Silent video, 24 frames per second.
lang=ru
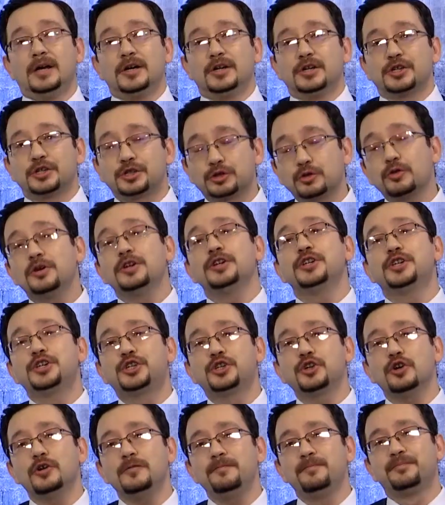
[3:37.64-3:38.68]
Что
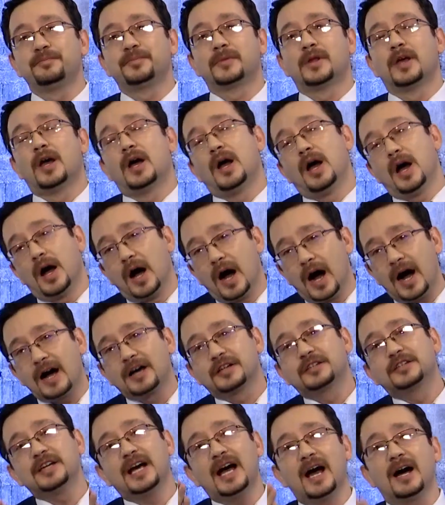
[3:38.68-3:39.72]
еще?
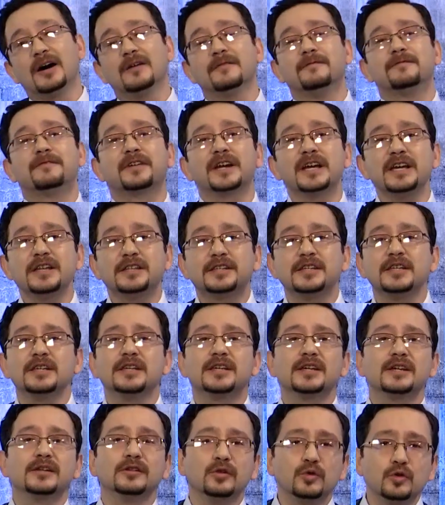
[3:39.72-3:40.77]
Ах да, в
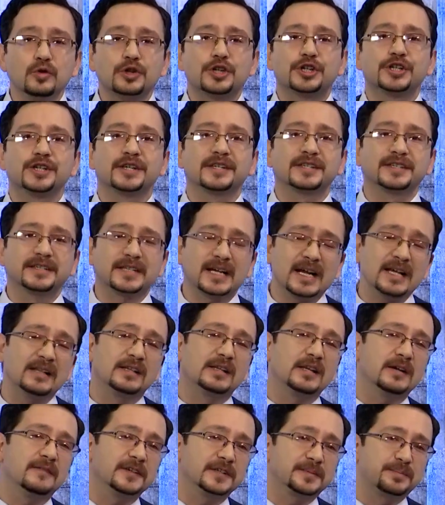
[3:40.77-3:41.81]
рейтинге лучших стран
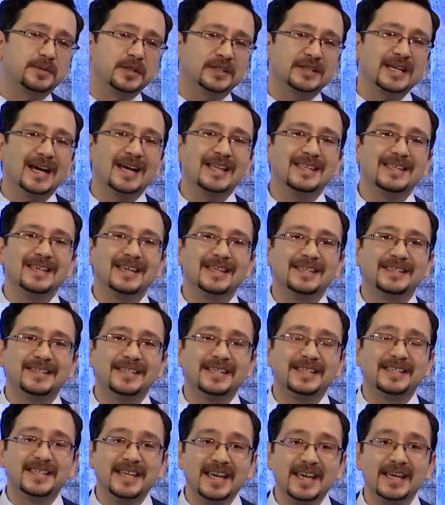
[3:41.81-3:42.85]
для воспитания
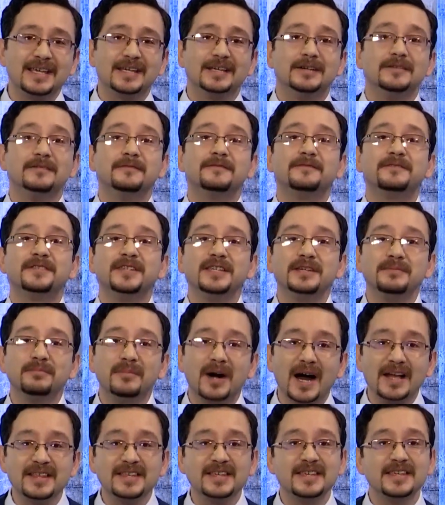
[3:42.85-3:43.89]
детей,
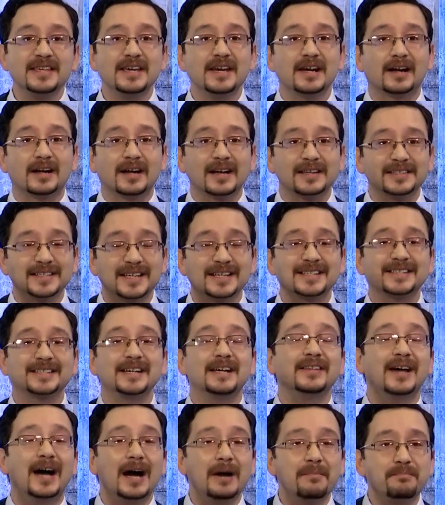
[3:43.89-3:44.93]
внимание,
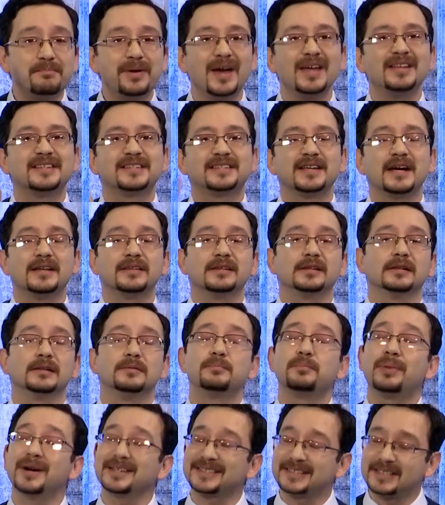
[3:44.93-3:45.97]
Казахстан опять занял
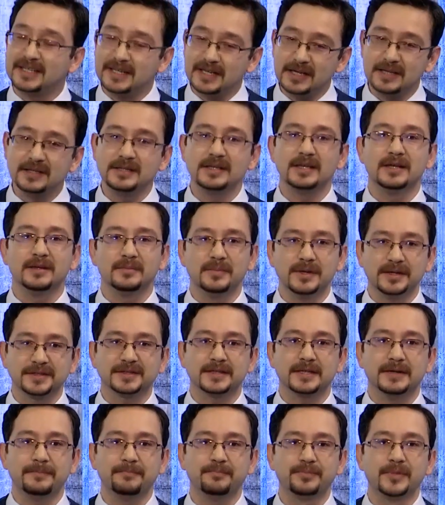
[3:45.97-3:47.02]
последнее
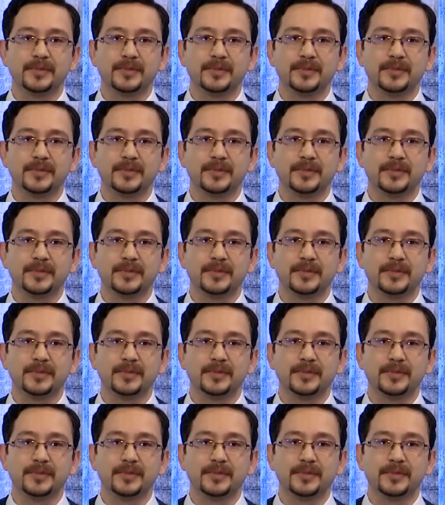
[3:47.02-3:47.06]
место.